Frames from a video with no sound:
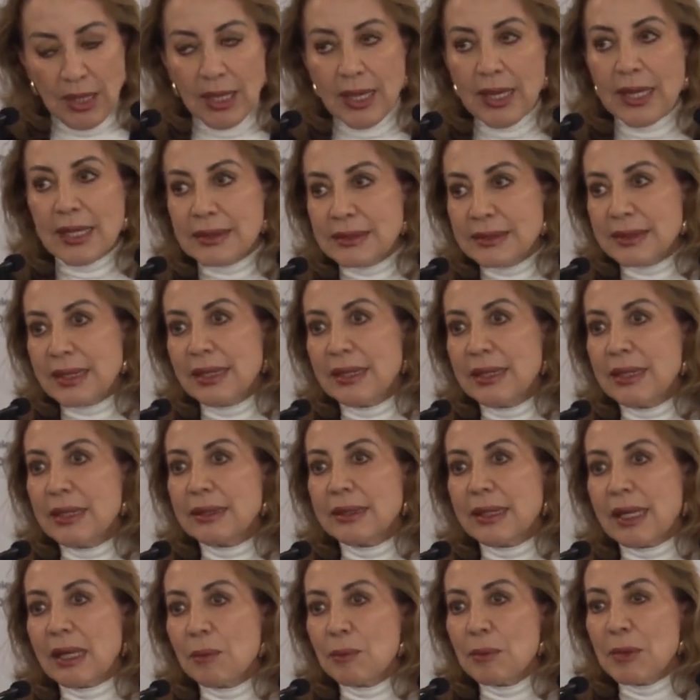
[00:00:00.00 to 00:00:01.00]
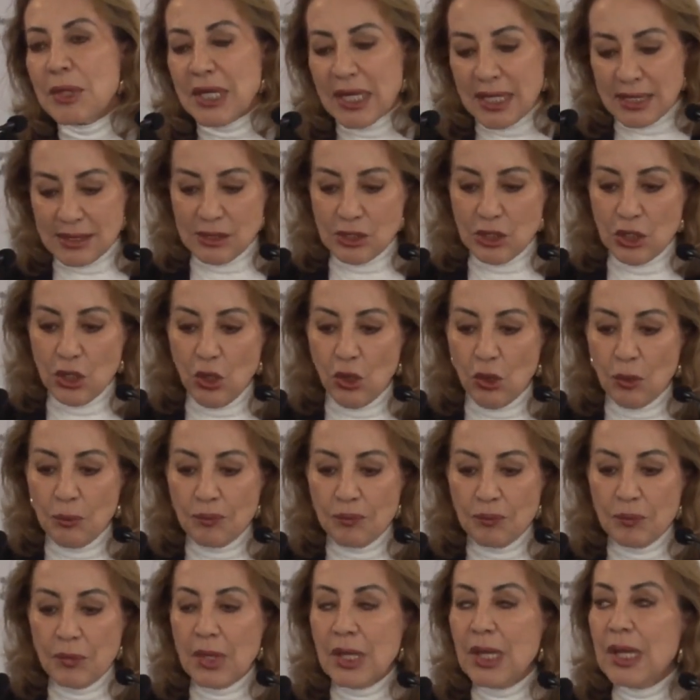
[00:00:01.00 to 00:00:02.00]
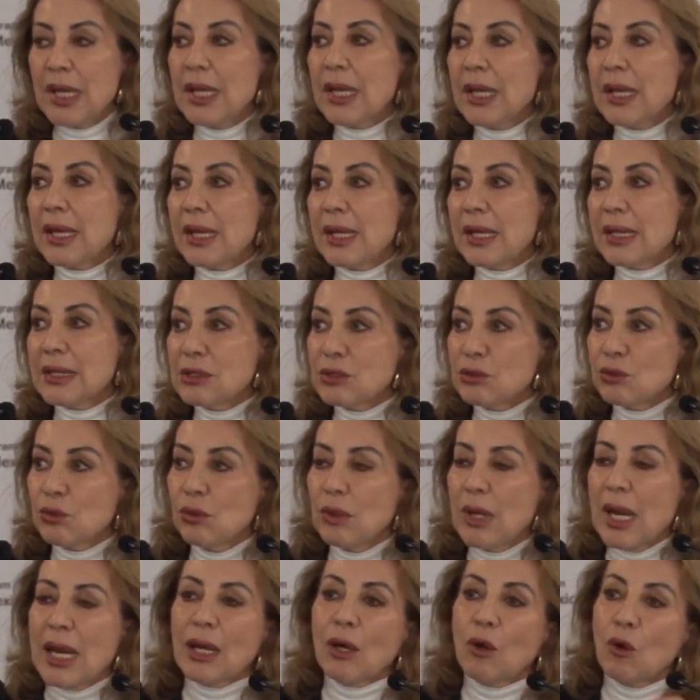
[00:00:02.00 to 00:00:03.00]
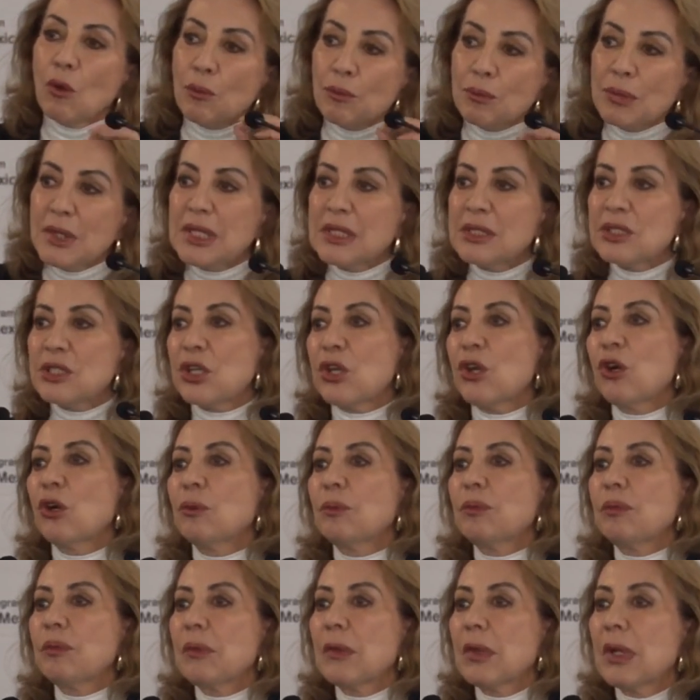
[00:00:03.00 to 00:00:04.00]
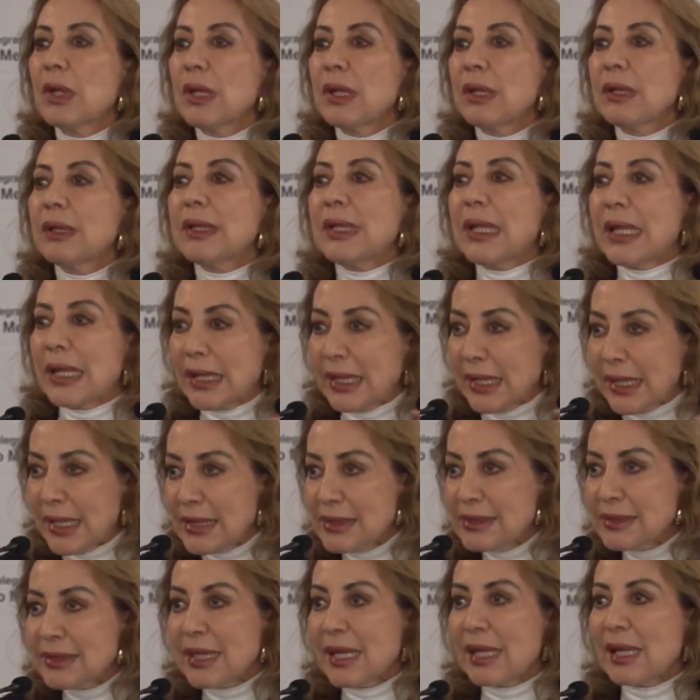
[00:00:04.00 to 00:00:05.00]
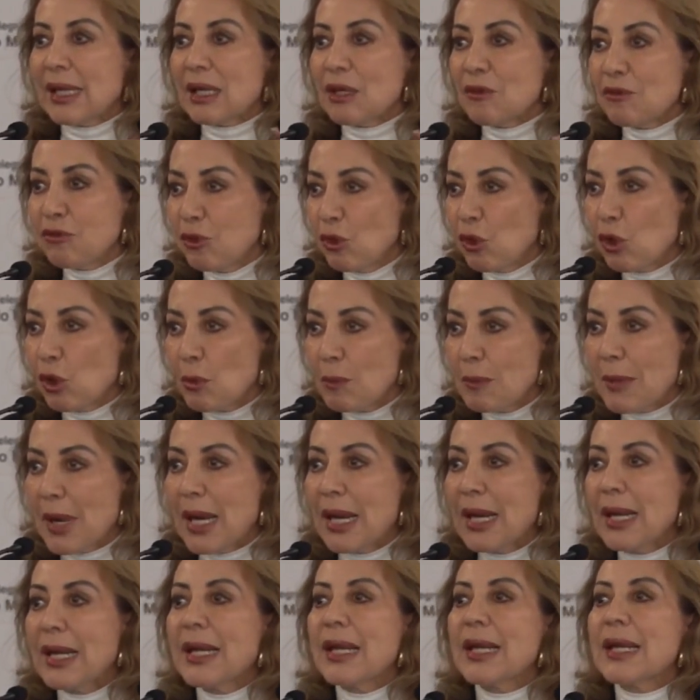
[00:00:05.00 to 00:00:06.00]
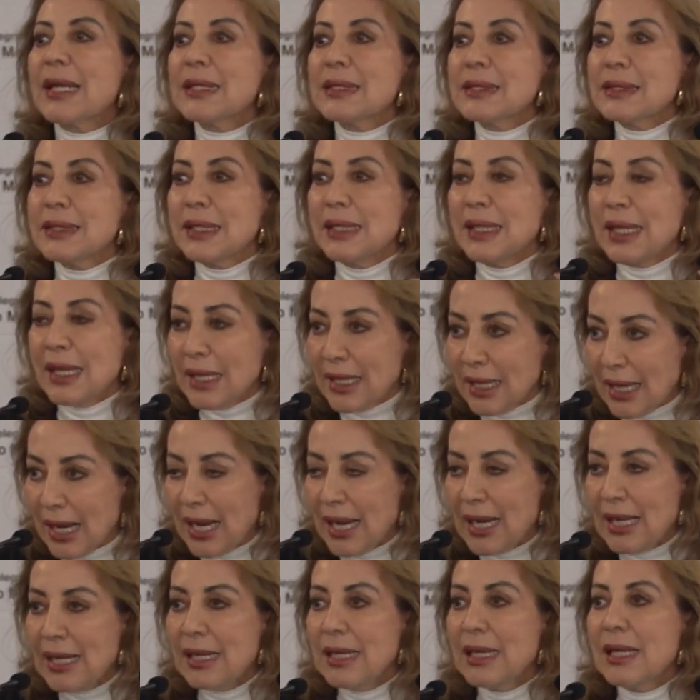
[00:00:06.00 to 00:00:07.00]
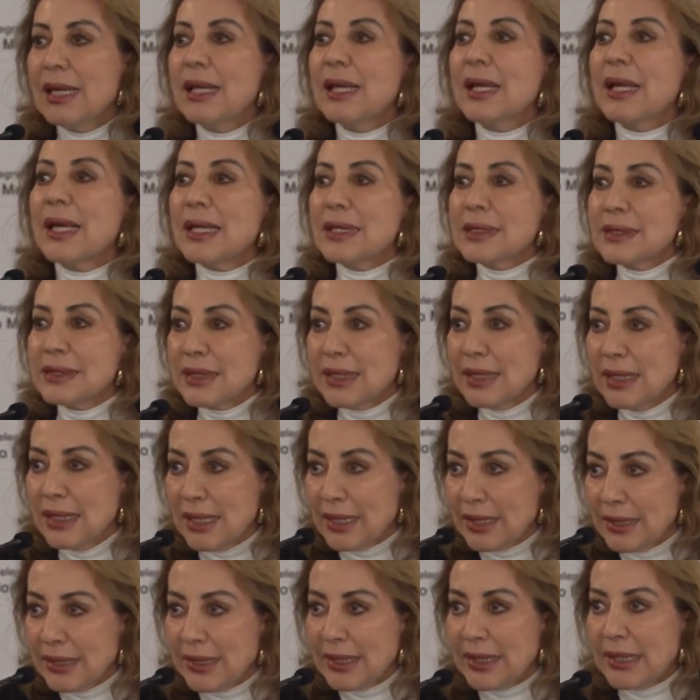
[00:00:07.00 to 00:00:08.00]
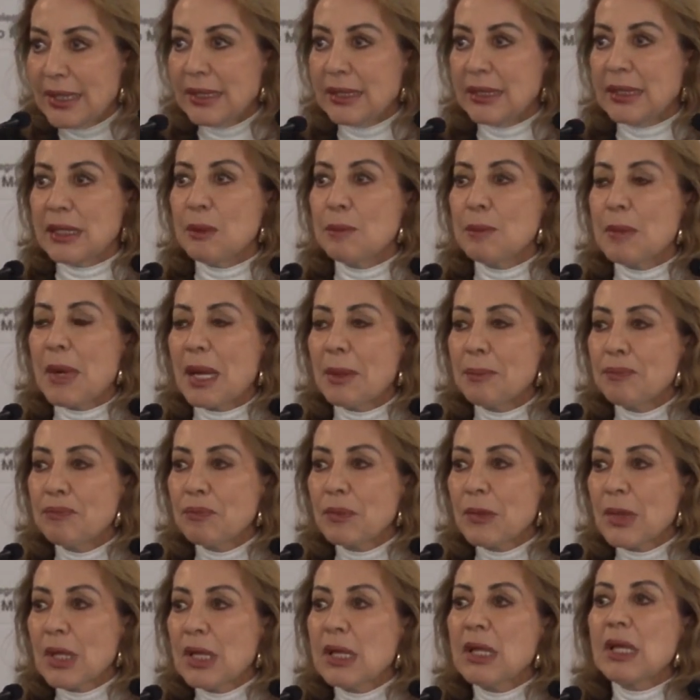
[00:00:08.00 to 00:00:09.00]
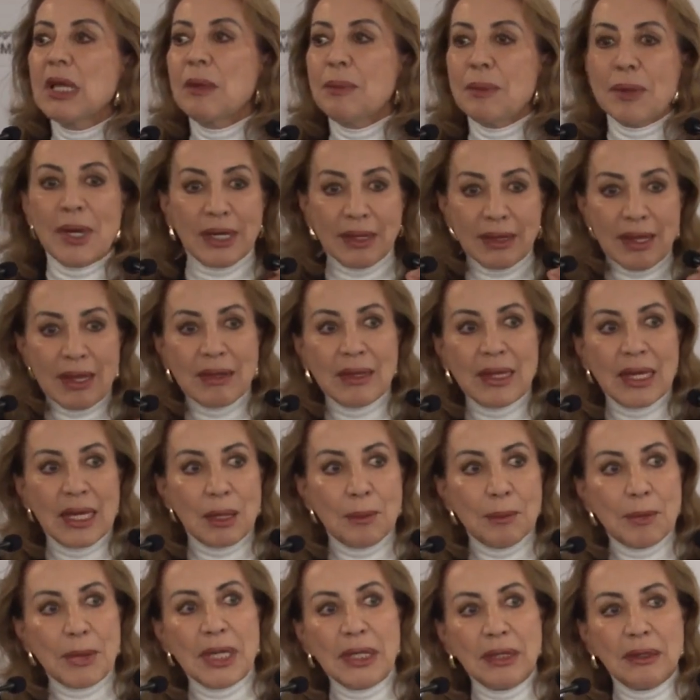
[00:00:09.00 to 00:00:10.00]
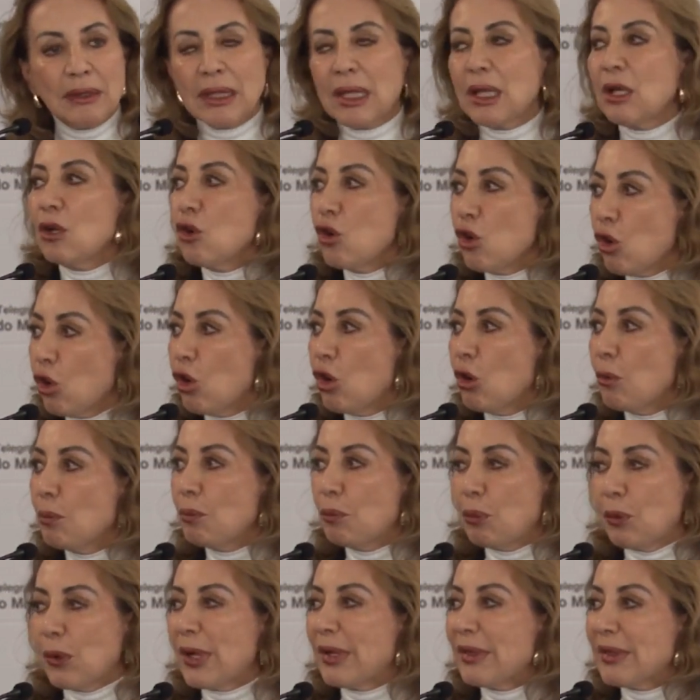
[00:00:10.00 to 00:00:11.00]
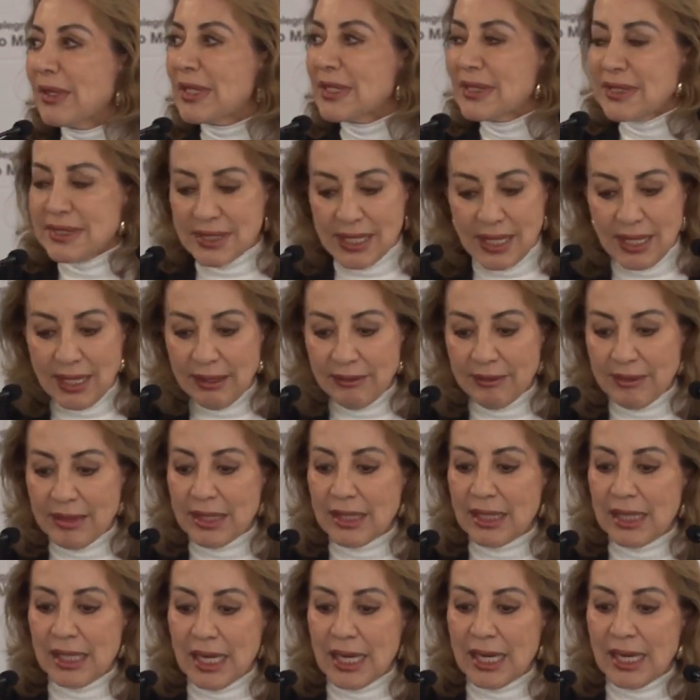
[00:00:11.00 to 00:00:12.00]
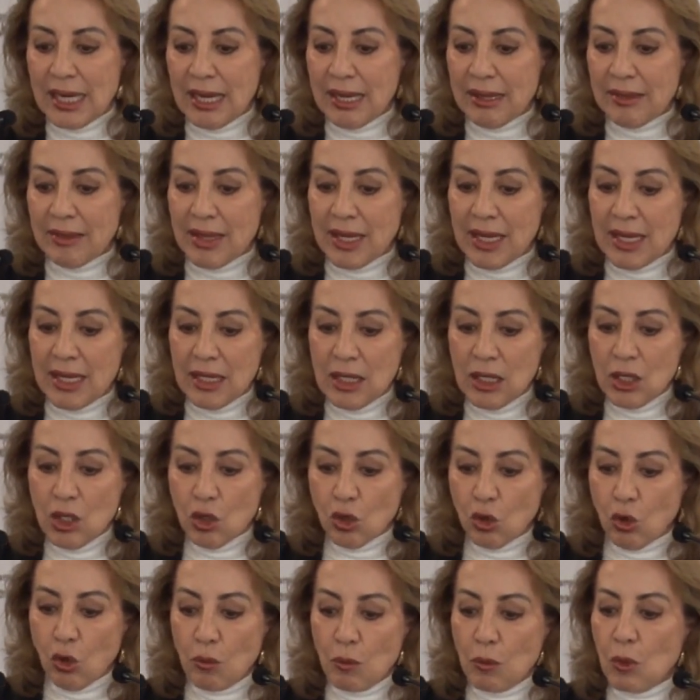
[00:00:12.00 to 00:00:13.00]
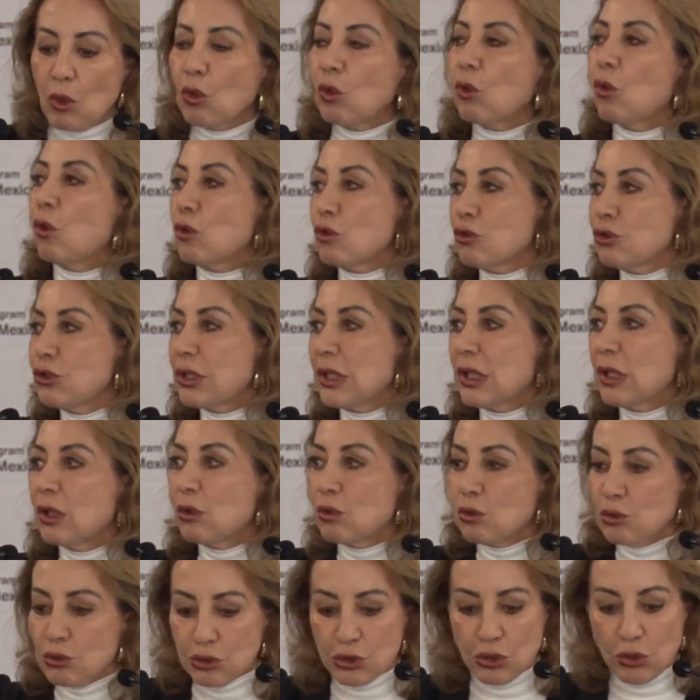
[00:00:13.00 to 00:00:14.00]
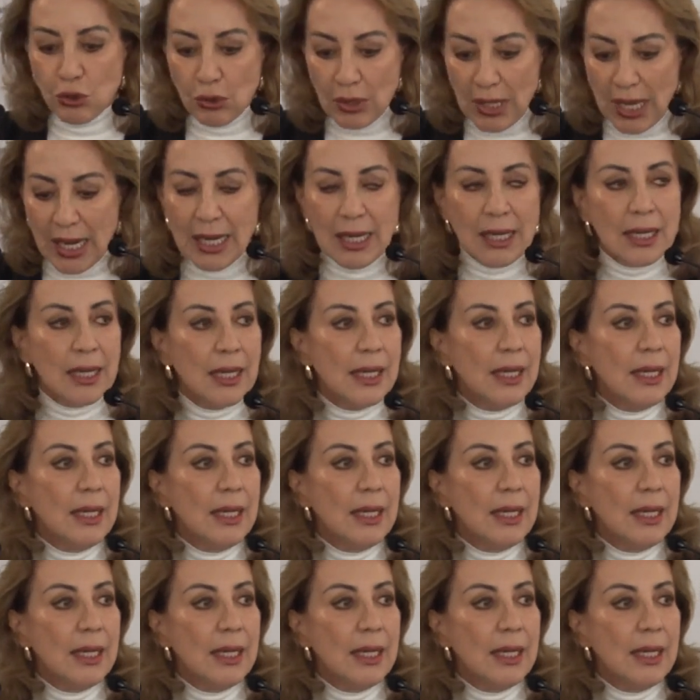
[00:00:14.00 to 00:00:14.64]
Esta determinación es una convicción de que esta reforma es ilegal, es ilegítima y verdaderamente no puede ser declarada como constitucional.